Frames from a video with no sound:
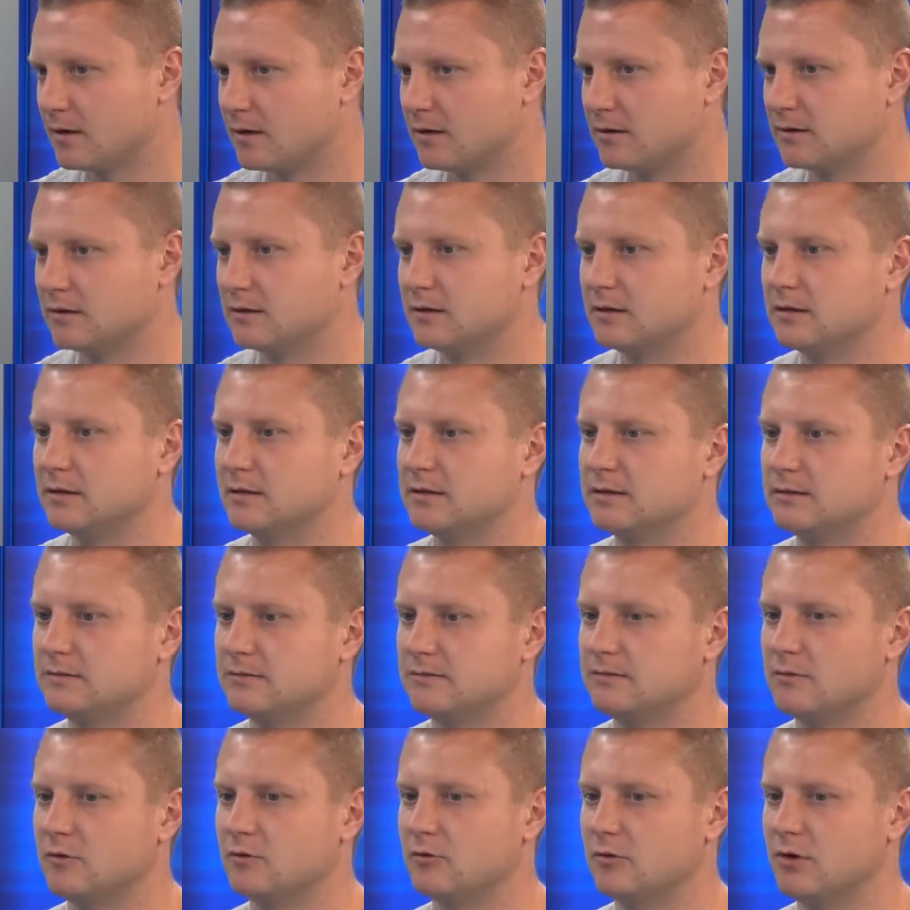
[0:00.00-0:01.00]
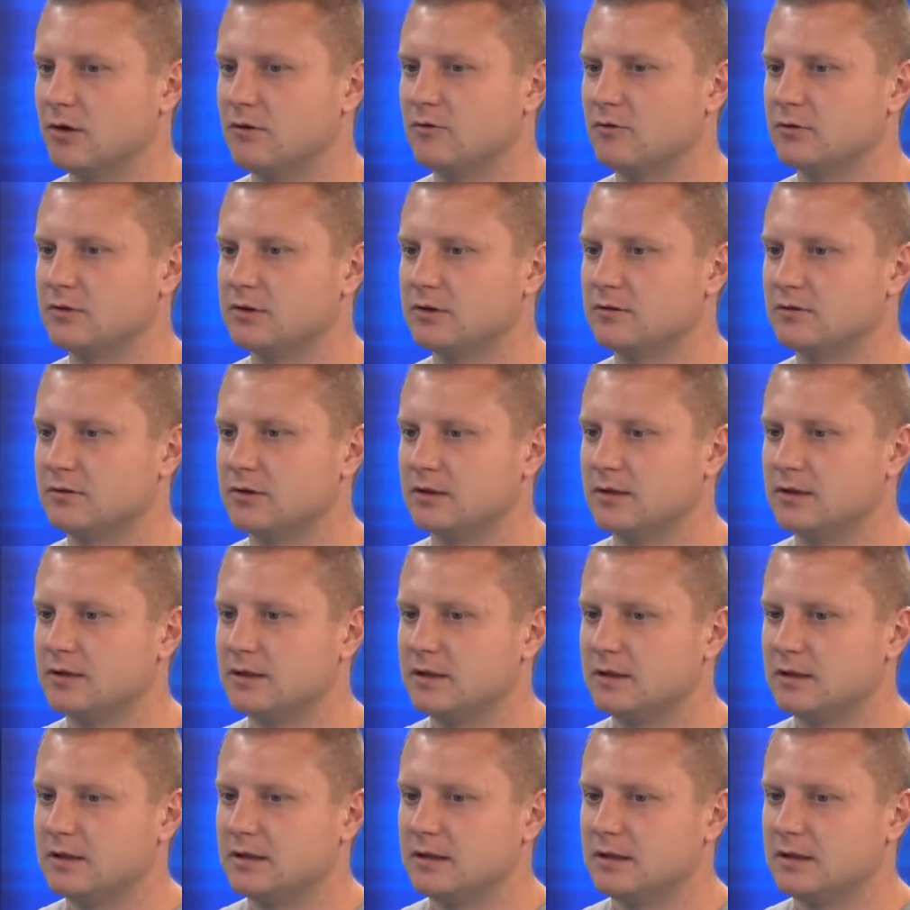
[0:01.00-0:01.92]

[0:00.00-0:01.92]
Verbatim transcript: Э, руководство